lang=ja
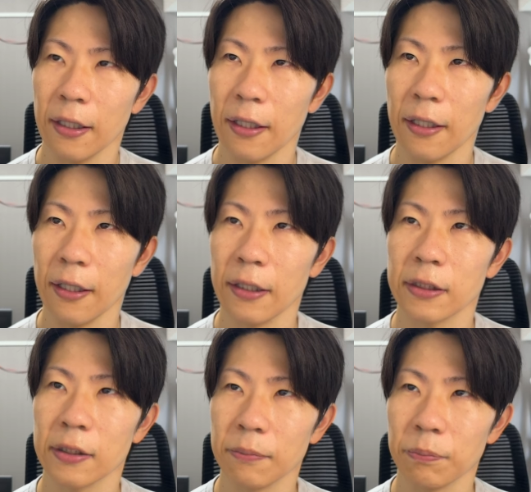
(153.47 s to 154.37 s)
えー、平
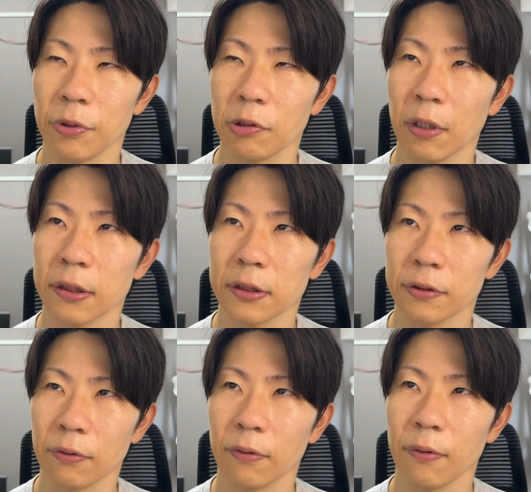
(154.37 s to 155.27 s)
均ビューアー
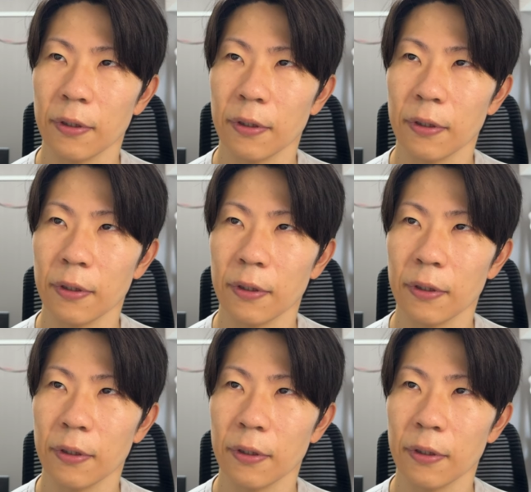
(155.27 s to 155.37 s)
数を、